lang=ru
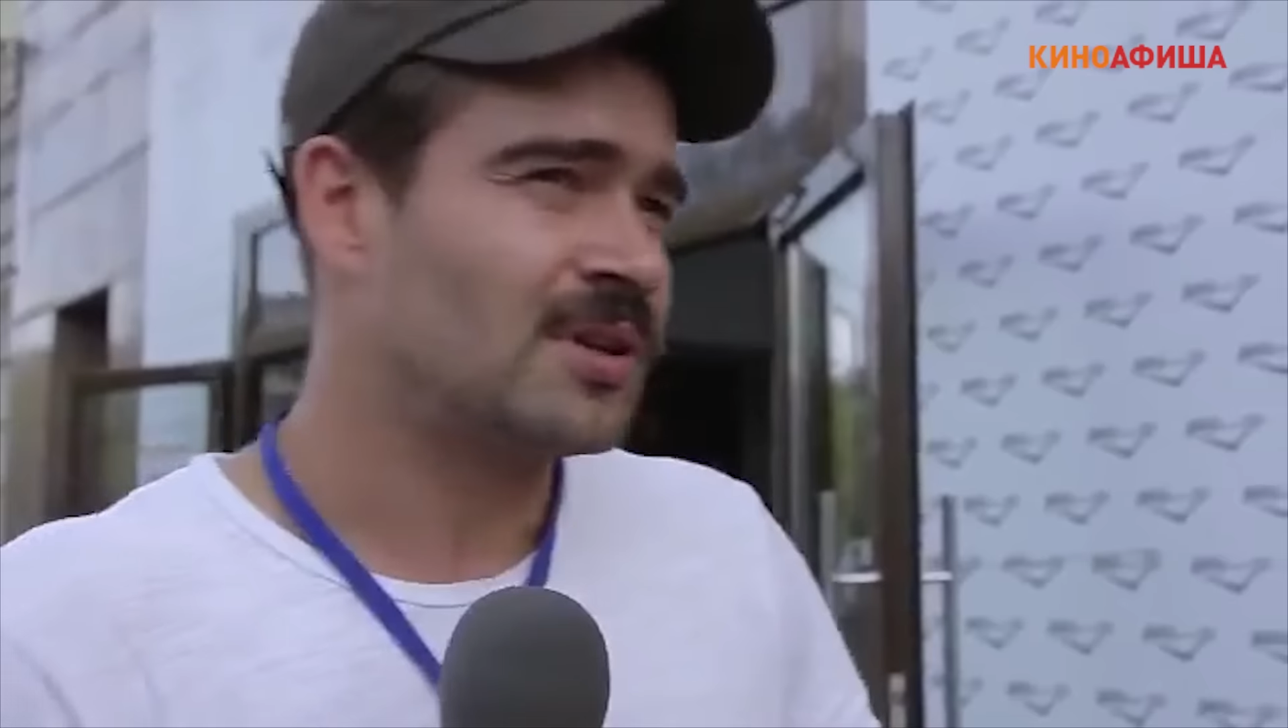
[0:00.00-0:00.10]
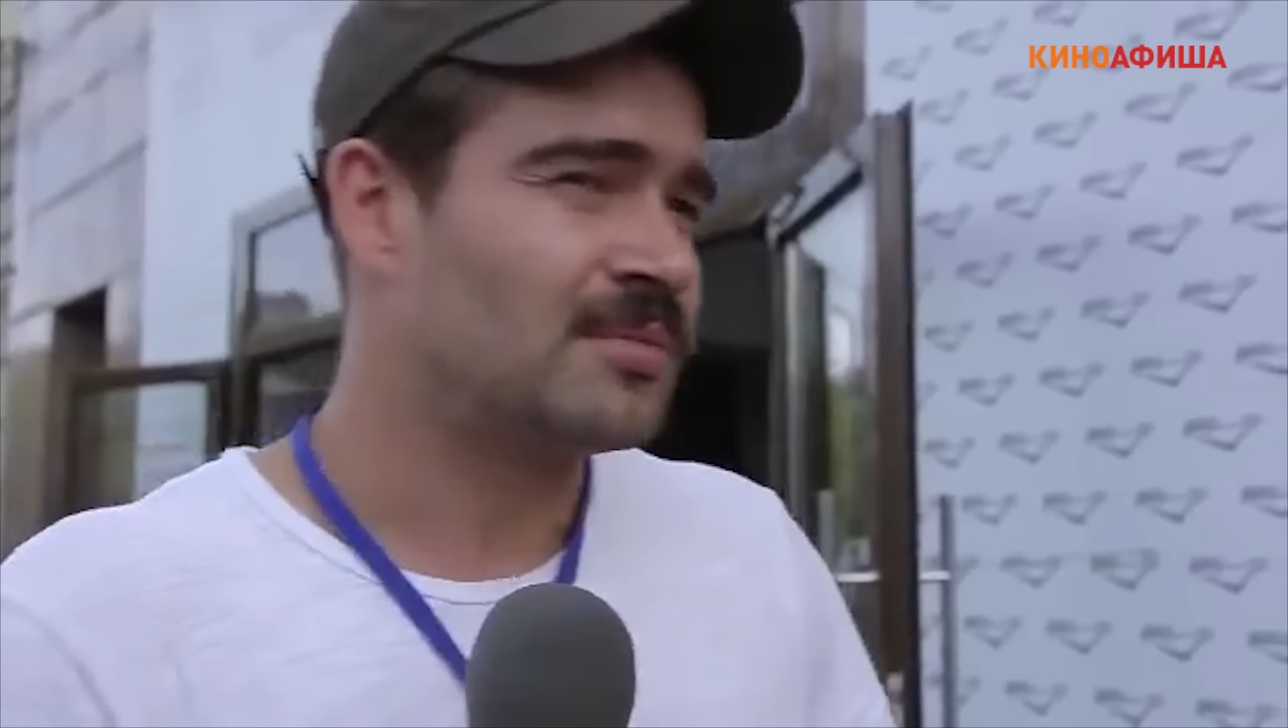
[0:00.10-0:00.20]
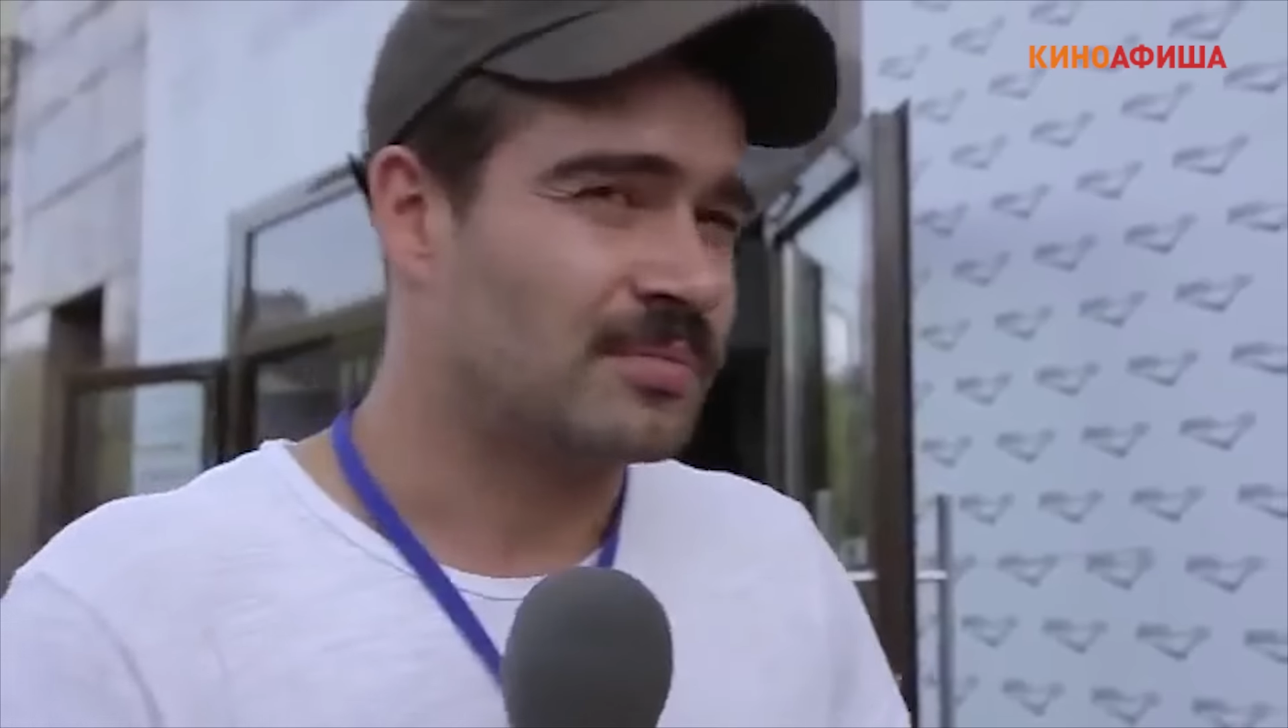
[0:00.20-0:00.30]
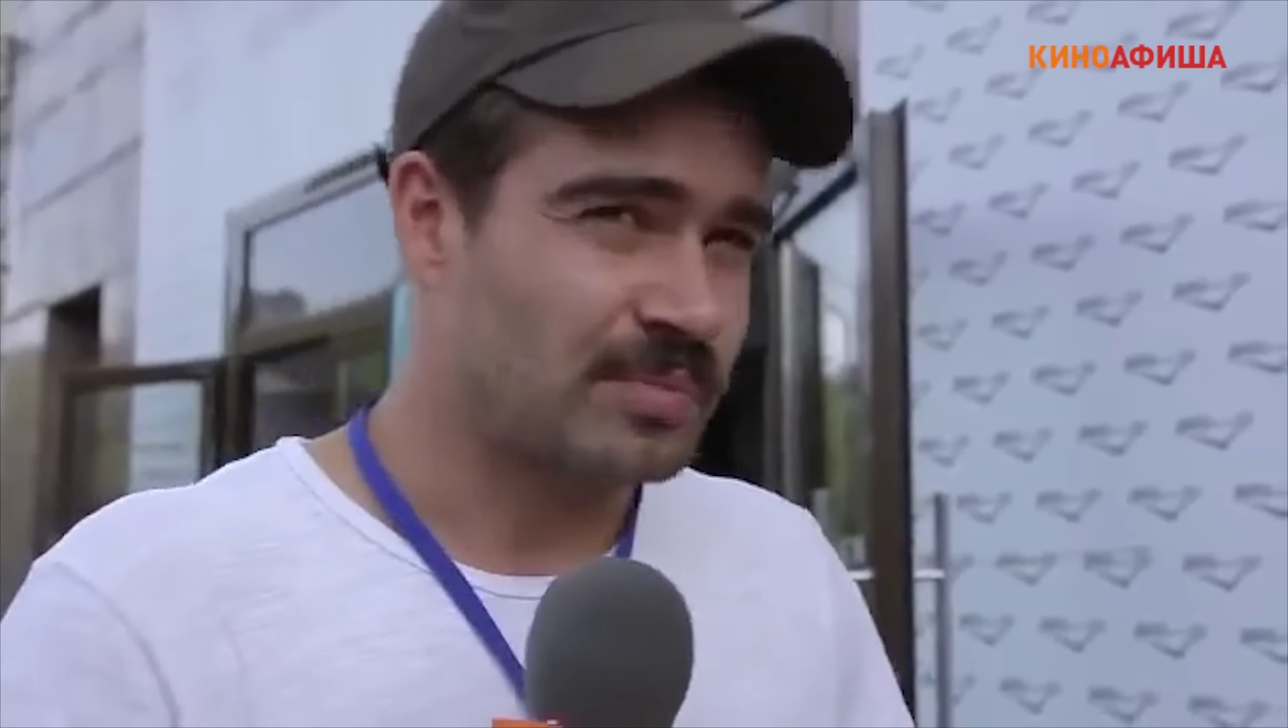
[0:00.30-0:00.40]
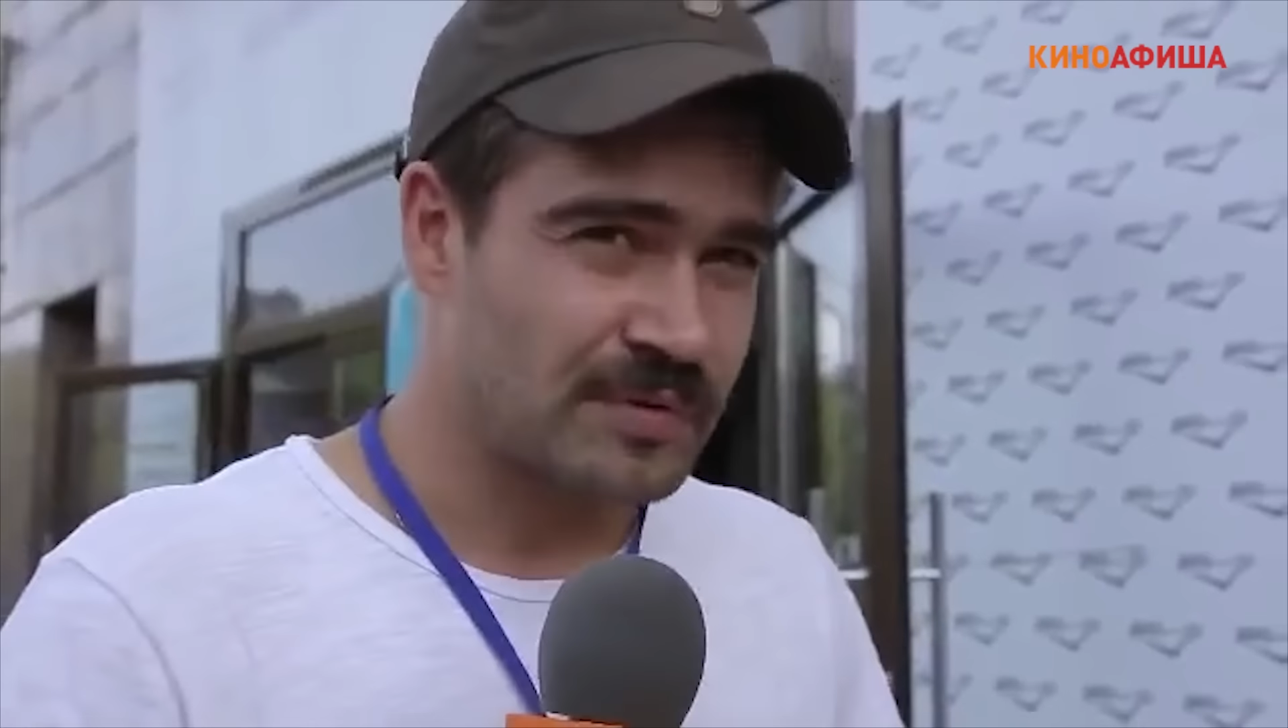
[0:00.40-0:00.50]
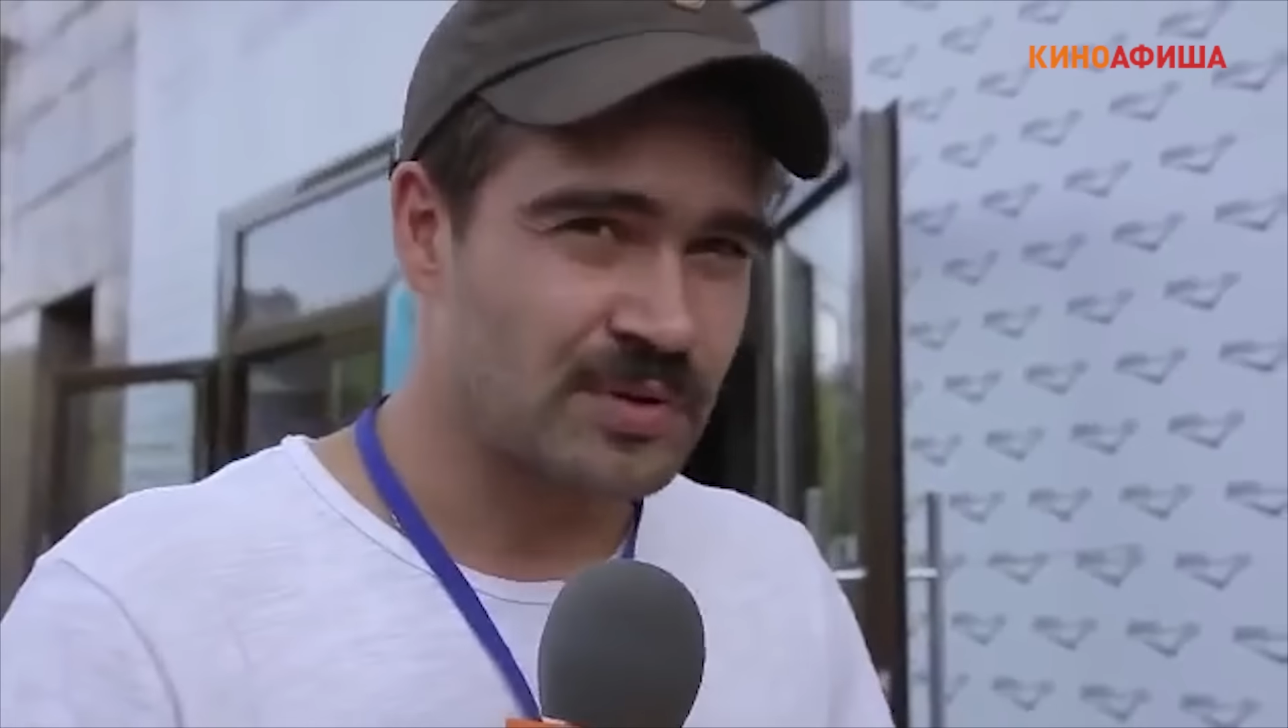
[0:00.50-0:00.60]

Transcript: Ну а там